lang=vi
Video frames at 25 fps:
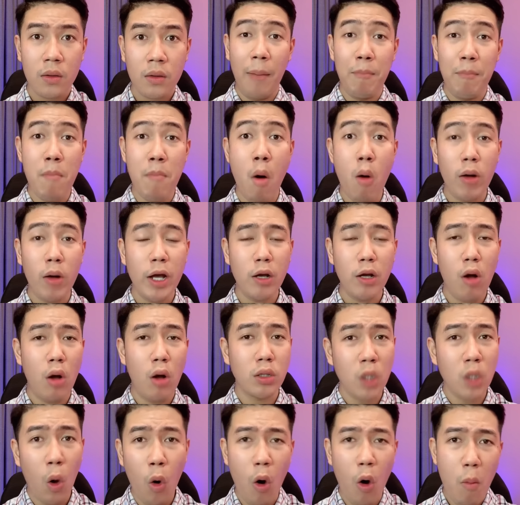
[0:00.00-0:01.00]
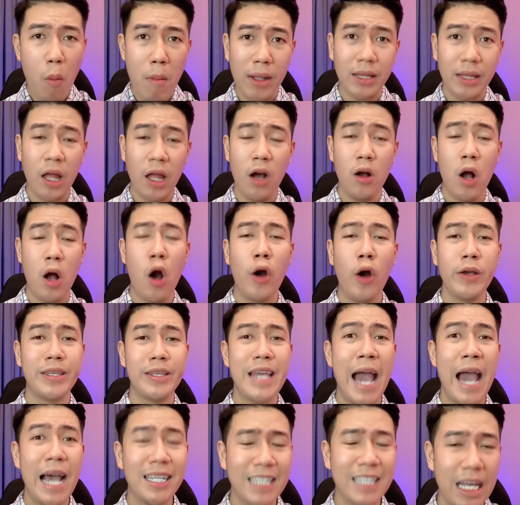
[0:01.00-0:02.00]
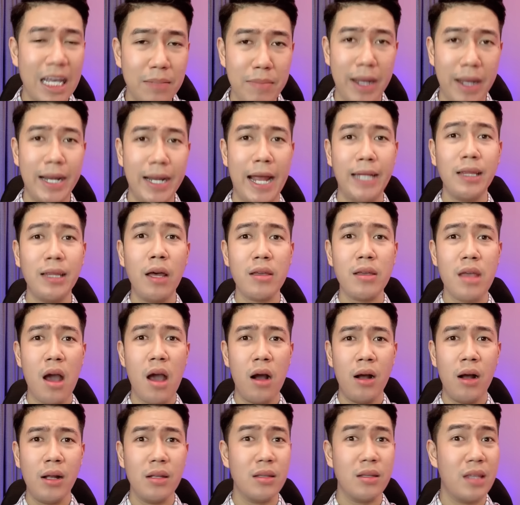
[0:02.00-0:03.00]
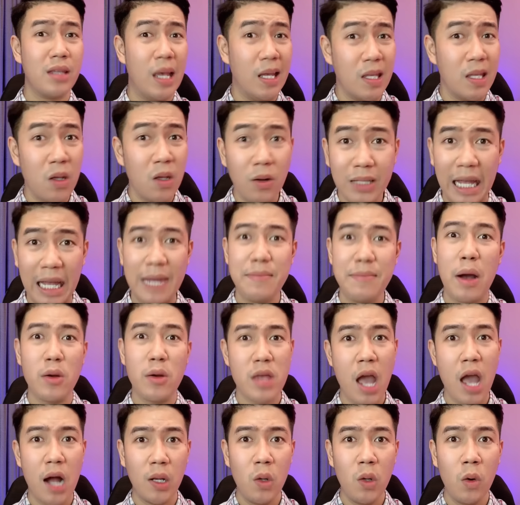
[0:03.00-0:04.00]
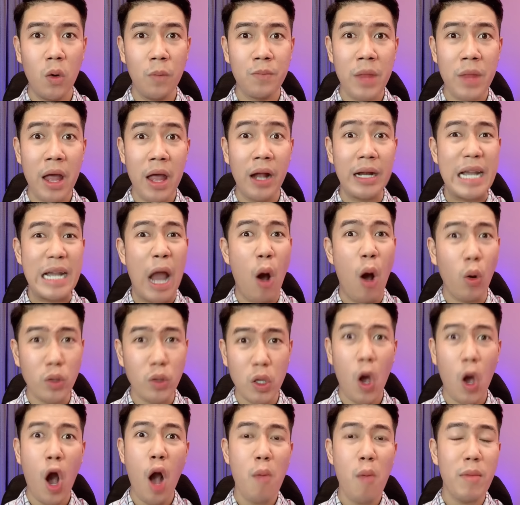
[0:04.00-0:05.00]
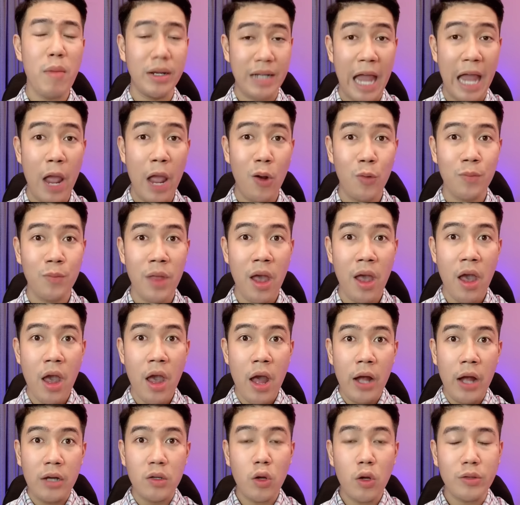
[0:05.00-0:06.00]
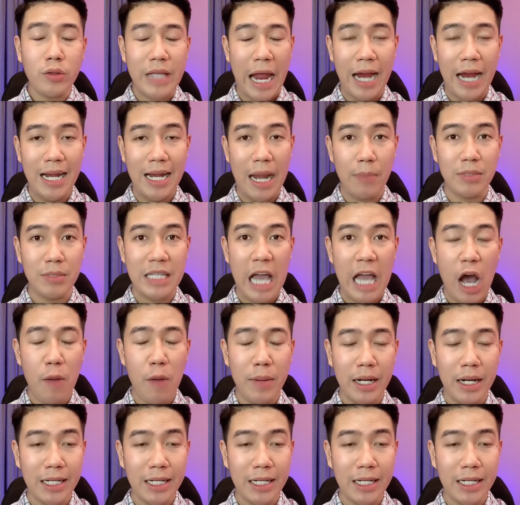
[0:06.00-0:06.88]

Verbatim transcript: một cái con thú mà từ hồi cha sanh mẹ đẻ tới giờ á chị chưa thấy bao giờ luôn đầu chó mình heo nó chạy làm sao mà nó